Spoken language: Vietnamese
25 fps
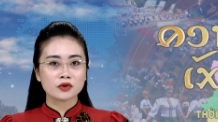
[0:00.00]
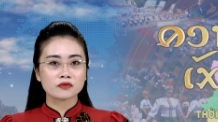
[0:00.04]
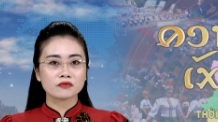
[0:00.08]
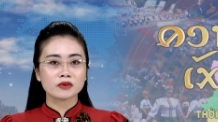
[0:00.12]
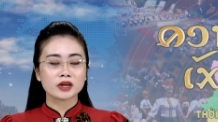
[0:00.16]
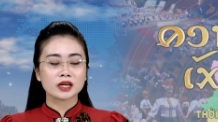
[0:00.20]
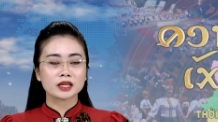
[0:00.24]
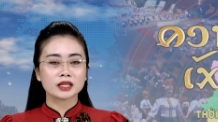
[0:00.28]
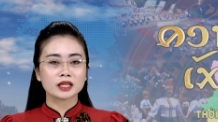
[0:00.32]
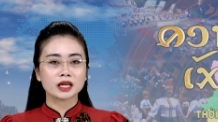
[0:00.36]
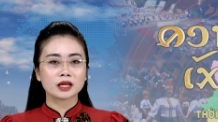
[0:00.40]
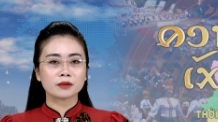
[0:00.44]

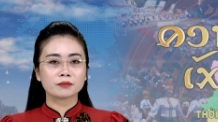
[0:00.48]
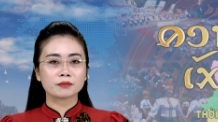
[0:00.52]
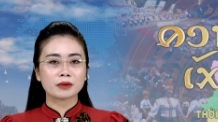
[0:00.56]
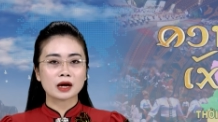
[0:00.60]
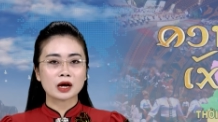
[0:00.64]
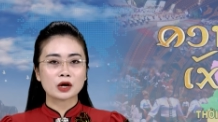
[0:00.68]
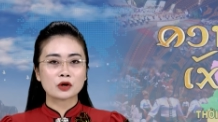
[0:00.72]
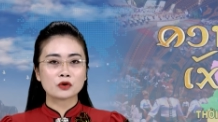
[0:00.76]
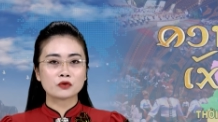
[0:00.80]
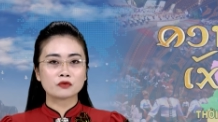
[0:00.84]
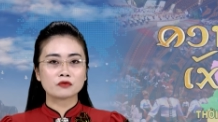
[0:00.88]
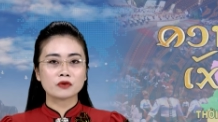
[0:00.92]
vậy nhàn
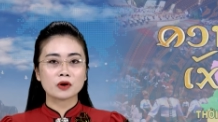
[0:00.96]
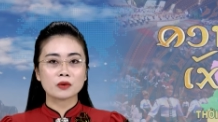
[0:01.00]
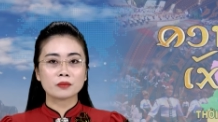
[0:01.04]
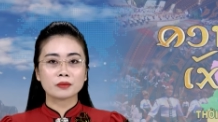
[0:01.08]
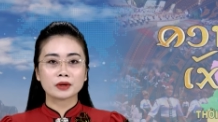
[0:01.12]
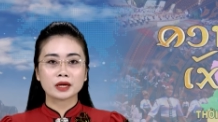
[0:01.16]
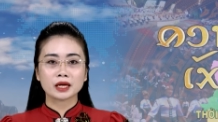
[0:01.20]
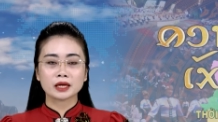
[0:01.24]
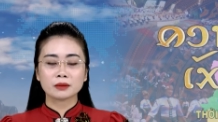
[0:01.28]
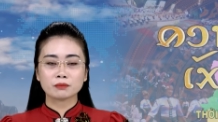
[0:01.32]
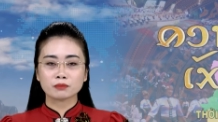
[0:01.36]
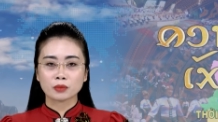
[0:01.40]
vào phòng
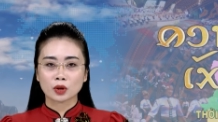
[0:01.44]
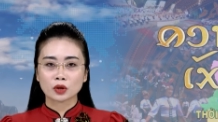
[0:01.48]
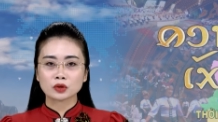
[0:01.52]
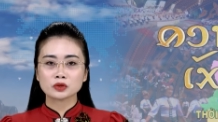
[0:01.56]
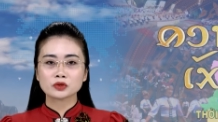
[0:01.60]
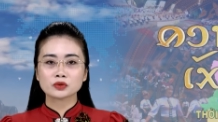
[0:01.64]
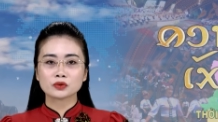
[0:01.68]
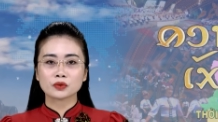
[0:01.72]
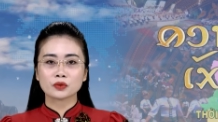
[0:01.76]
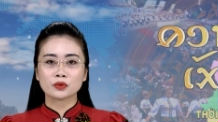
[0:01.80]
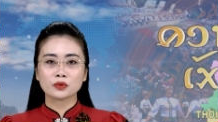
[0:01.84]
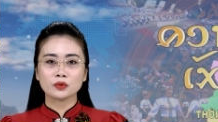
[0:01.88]
kín bón
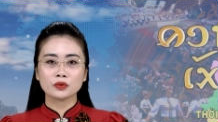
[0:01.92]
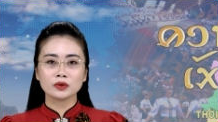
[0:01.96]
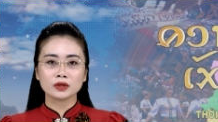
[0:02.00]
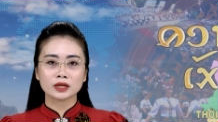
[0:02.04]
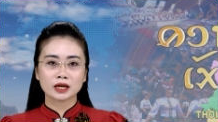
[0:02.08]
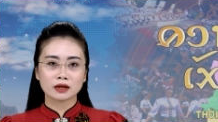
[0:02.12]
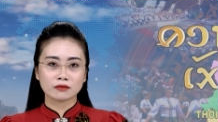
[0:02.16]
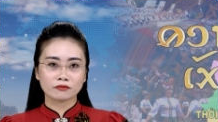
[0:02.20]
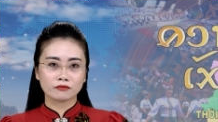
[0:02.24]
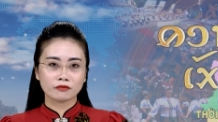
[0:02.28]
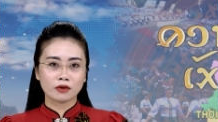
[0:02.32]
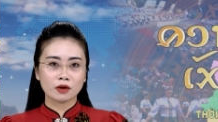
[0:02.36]
số,
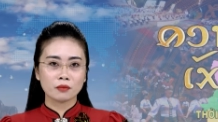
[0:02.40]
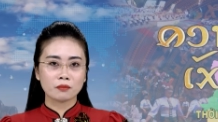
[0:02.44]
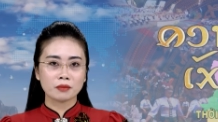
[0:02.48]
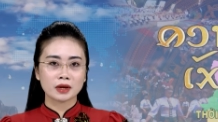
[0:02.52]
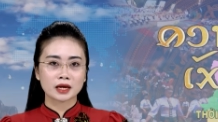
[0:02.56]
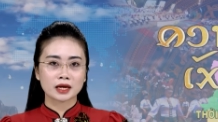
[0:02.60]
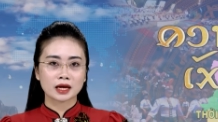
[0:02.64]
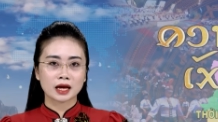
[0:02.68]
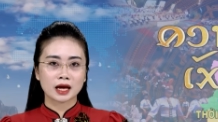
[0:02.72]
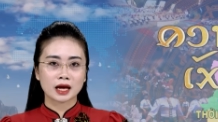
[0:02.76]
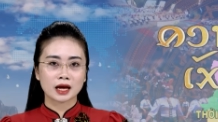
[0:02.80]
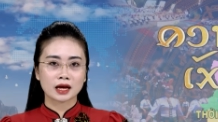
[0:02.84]
cẩm phong
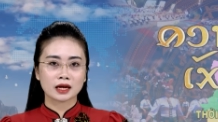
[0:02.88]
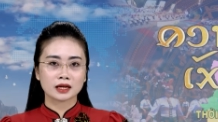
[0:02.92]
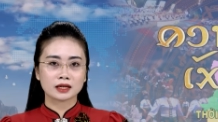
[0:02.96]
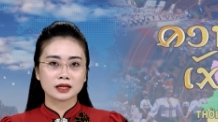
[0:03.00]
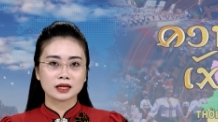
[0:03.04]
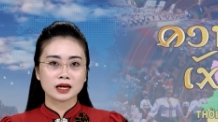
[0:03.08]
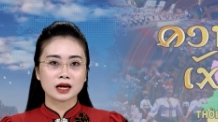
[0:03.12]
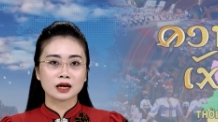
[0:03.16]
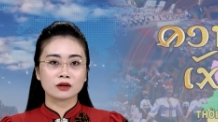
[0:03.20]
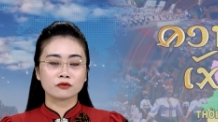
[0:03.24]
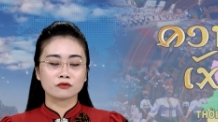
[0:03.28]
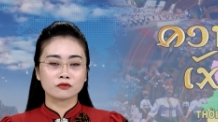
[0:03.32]
bình hà,
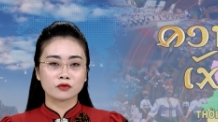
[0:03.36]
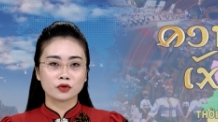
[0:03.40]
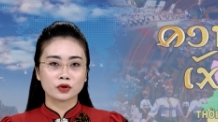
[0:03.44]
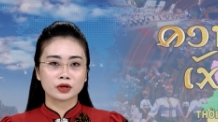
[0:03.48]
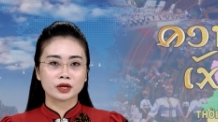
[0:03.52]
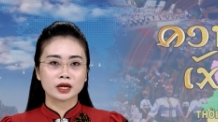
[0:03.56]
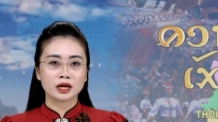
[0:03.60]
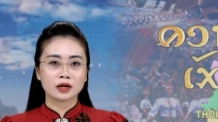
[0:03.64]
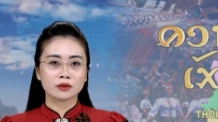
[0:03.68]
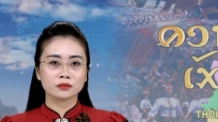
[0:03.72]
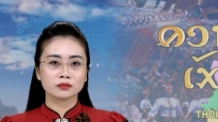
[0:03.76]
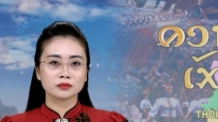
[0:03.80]
lằng phồn
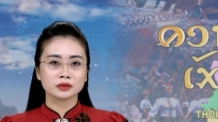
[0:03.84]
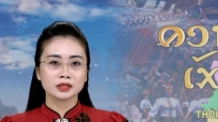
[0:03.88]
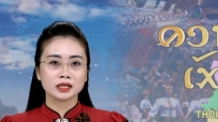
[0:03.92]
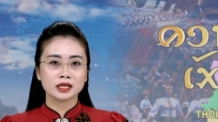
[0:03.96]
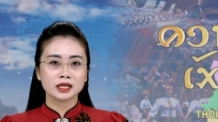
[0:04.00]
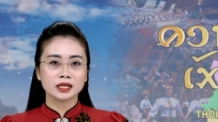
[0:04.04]
nong,